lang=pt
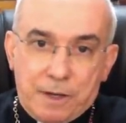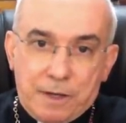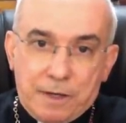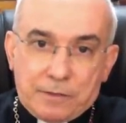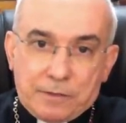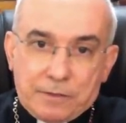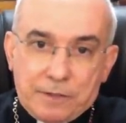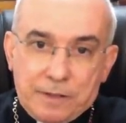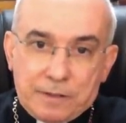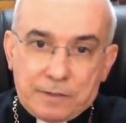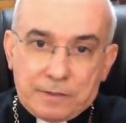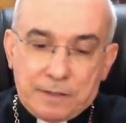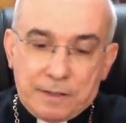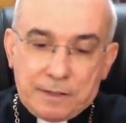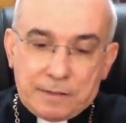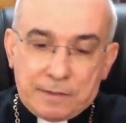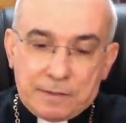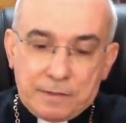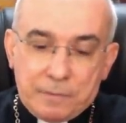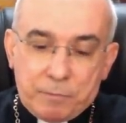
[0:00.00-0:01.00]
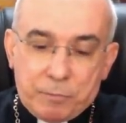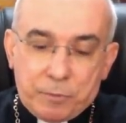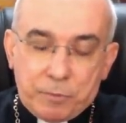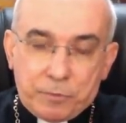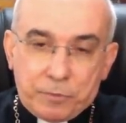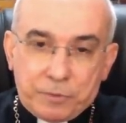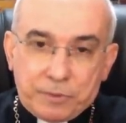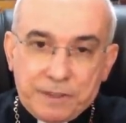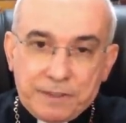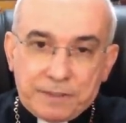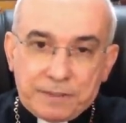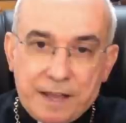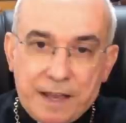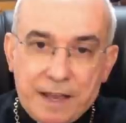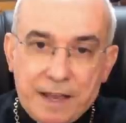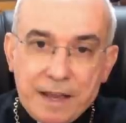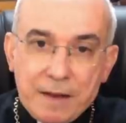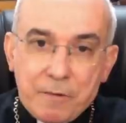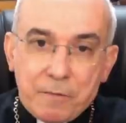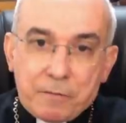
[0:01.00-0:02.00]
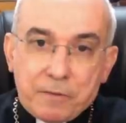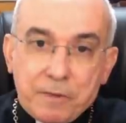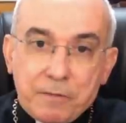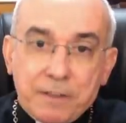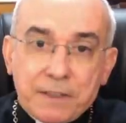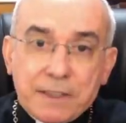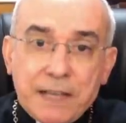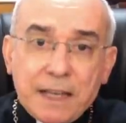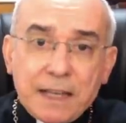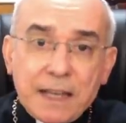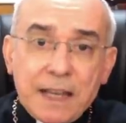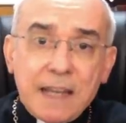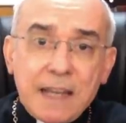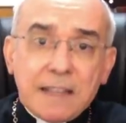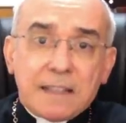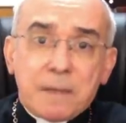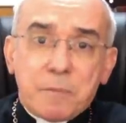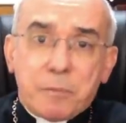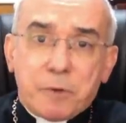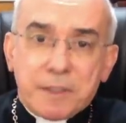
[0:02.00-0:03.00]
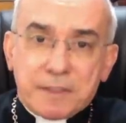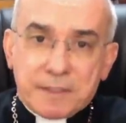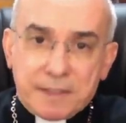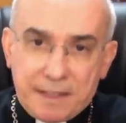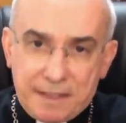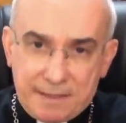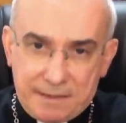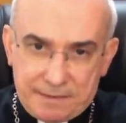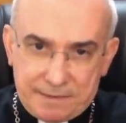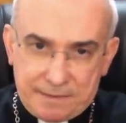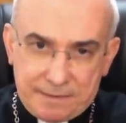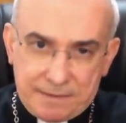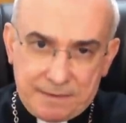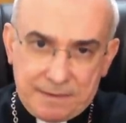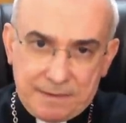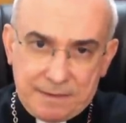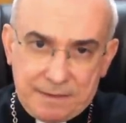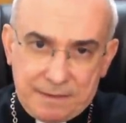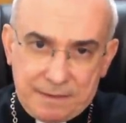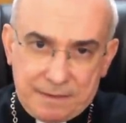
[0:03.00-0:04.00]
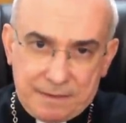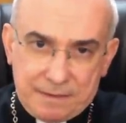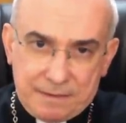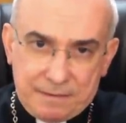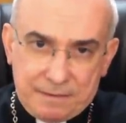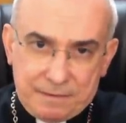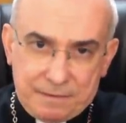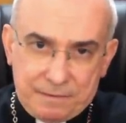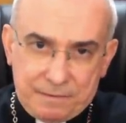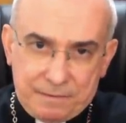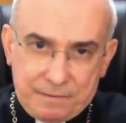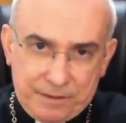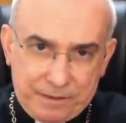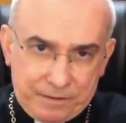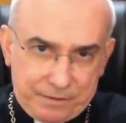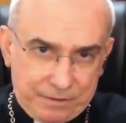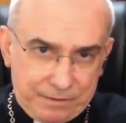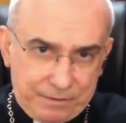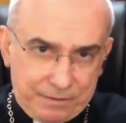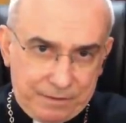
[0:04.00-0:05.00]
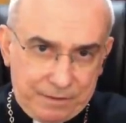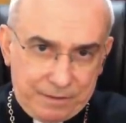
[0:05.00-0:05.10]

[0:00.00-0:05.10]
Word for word: Esse, esse, esse povo de Israel vive da lei de Moisés. Veja,